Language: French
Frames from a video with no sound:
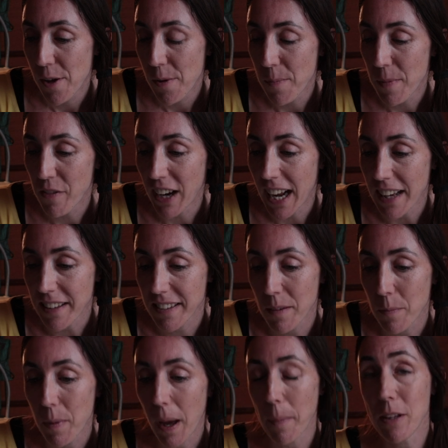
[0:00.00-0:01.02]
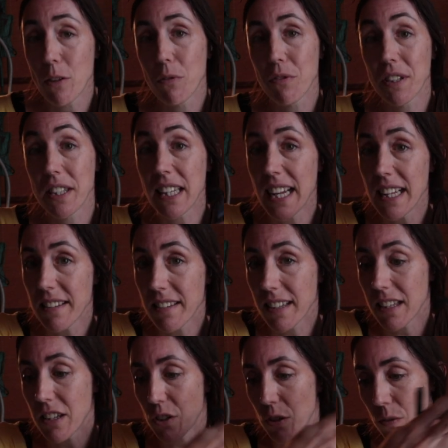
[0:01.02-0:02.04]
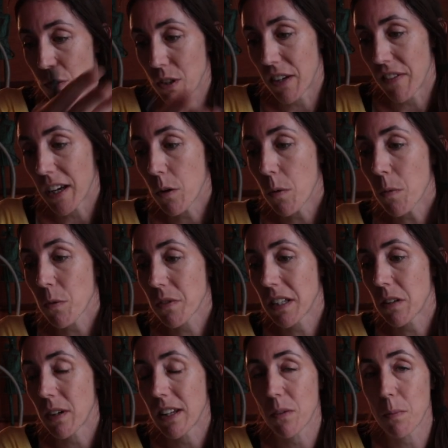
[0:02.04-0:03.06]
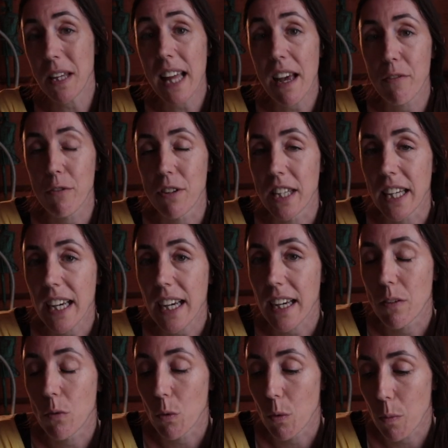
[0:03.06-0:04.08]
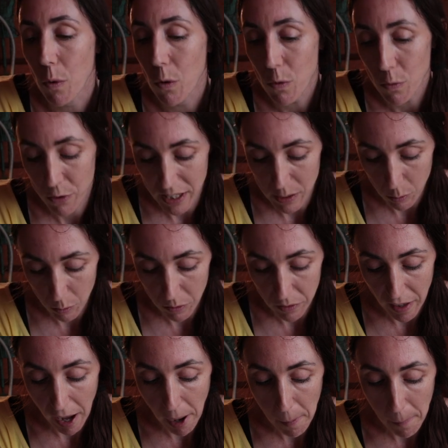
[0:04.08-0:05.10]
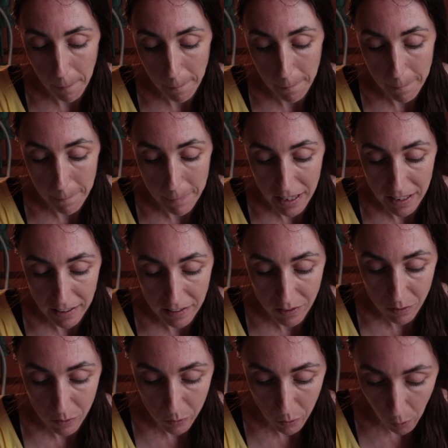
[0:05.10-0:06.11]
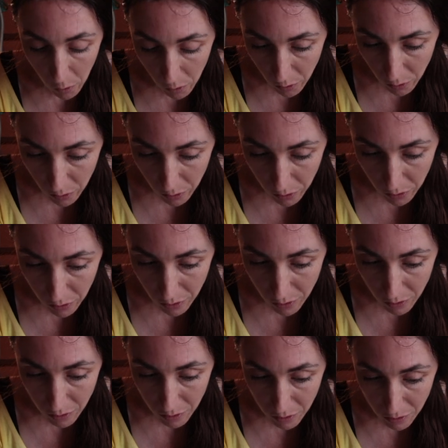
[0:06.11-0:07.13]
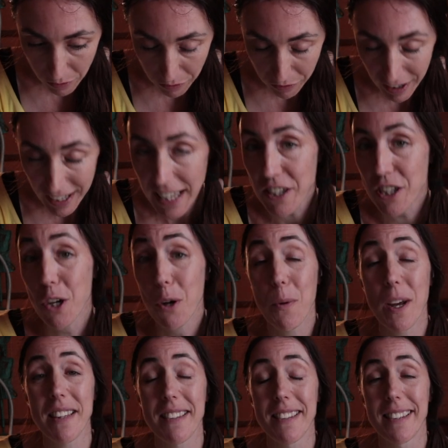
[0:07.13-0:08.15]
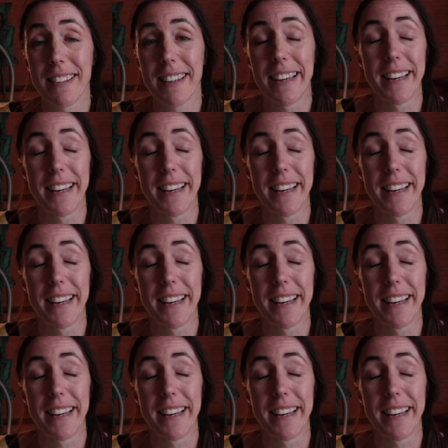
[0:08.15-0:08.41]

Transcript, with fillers: Mais voilà, ça me permet de finaliser des choses que j'avais commencé dans les semaines à venir et de prolonger tout ça, mais sans faire la girouette